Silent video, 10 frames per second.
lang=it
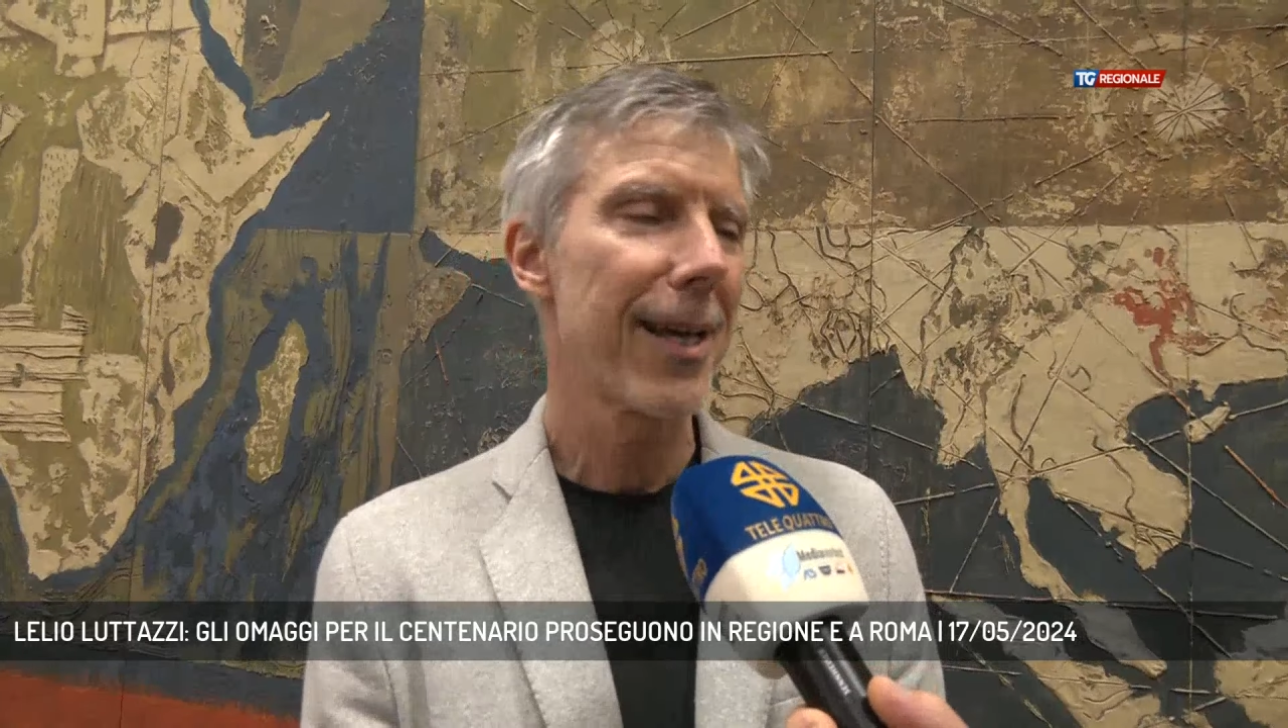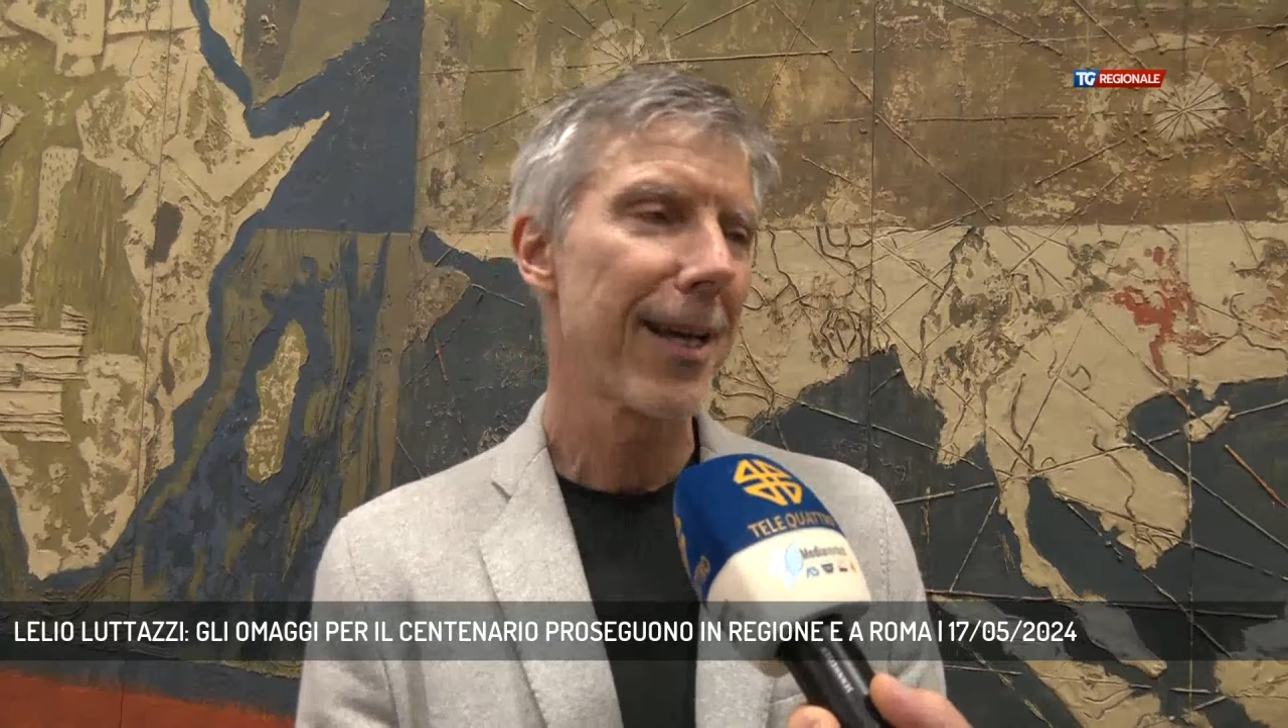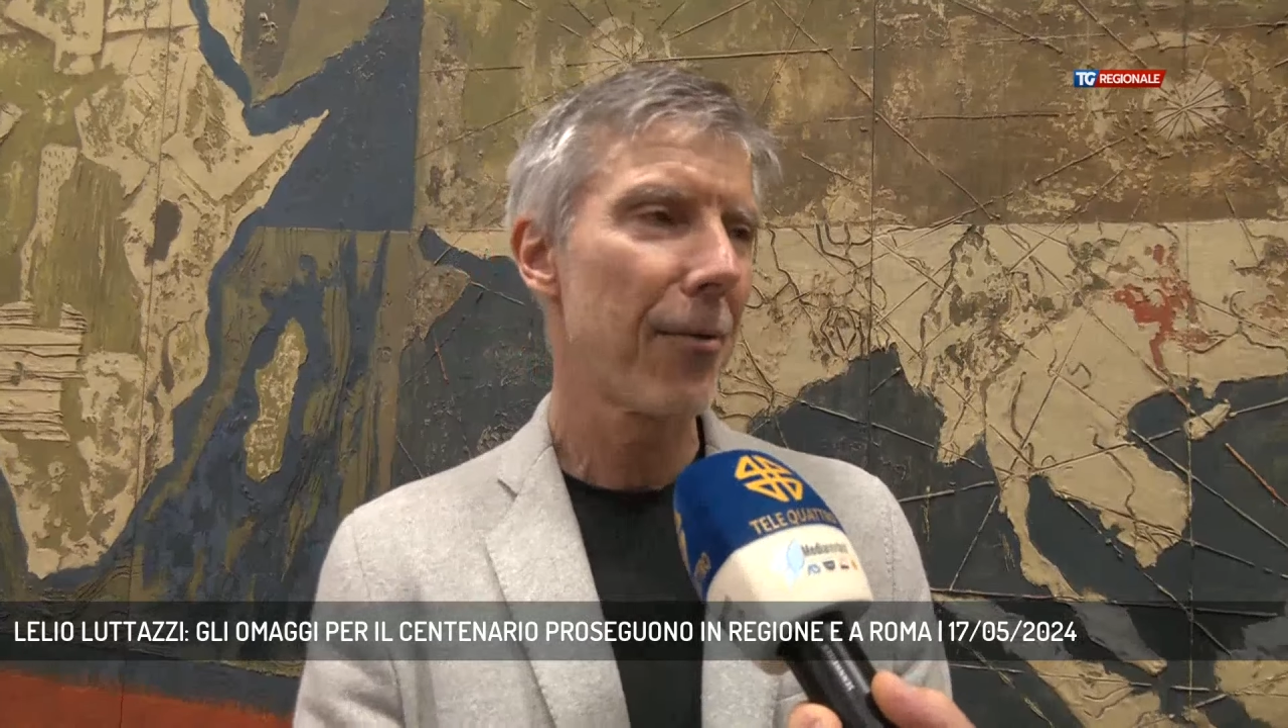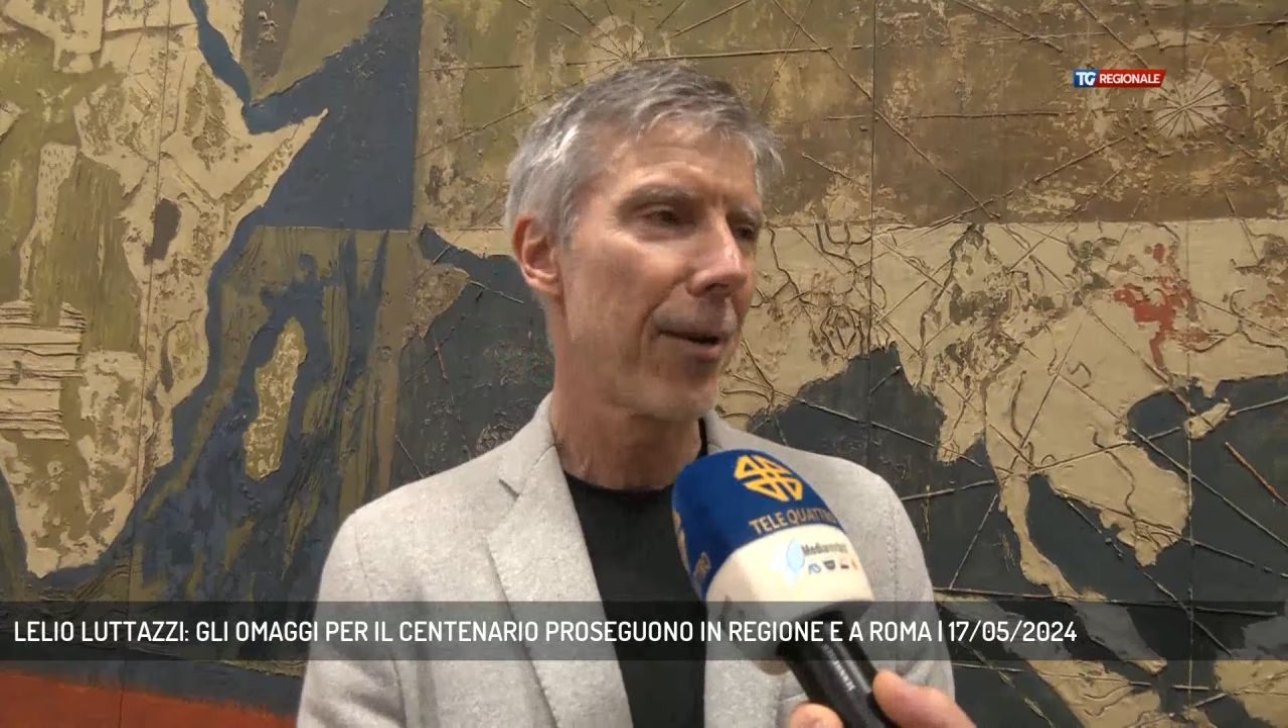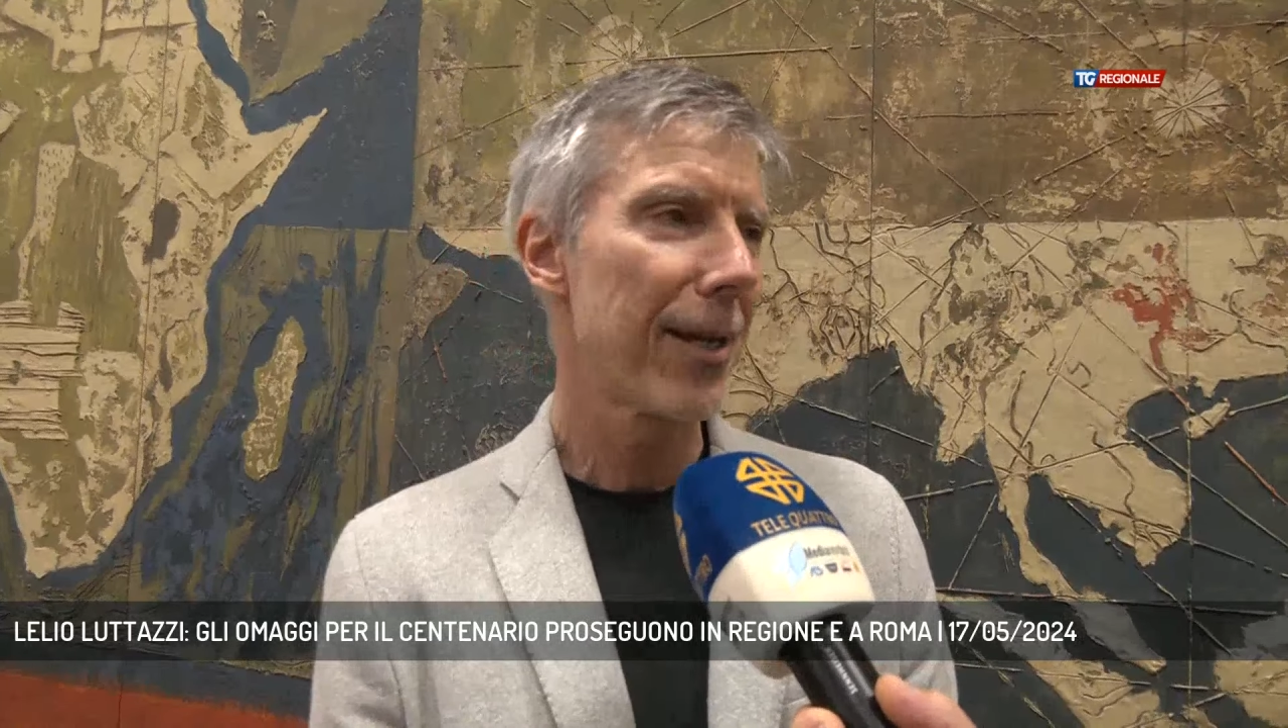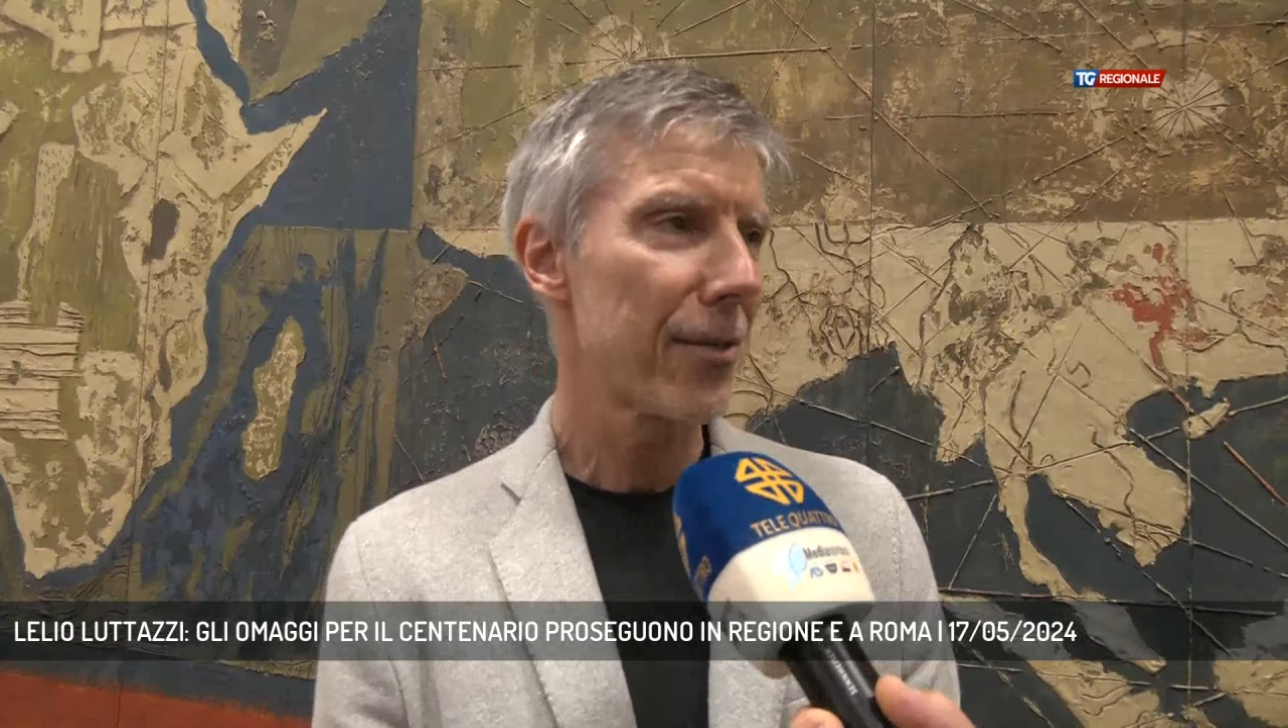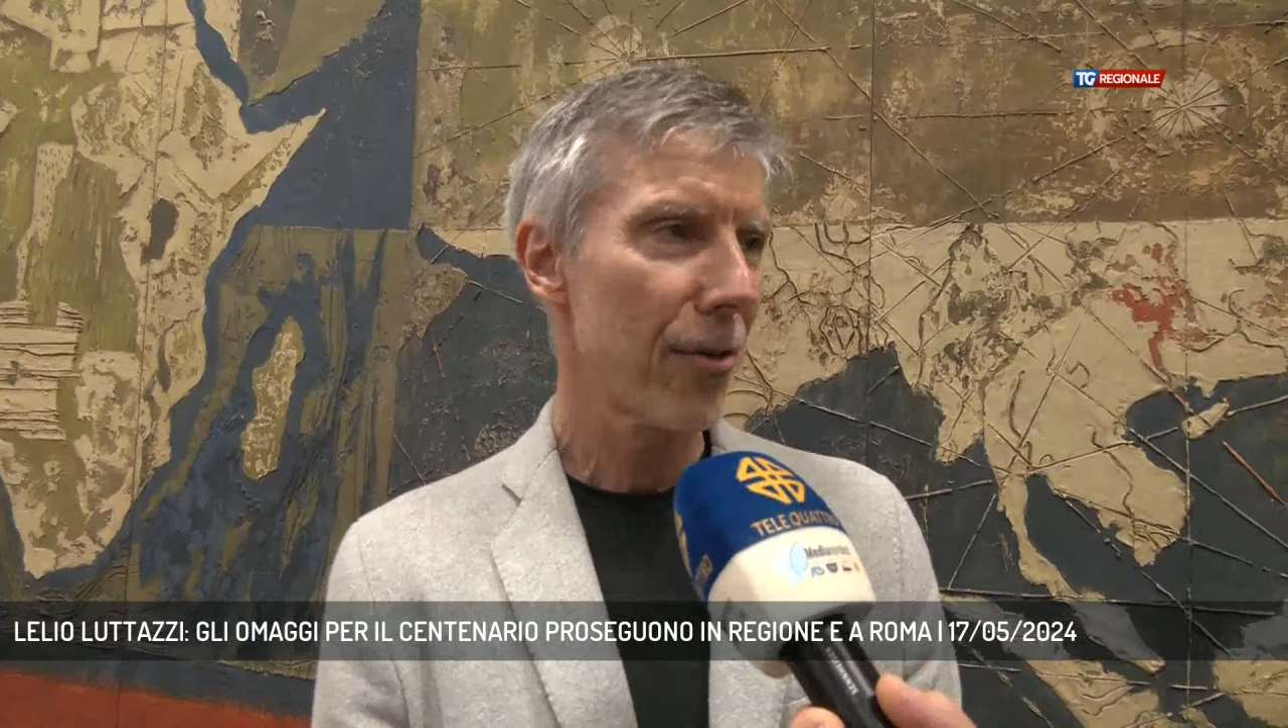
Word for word: anche quelli che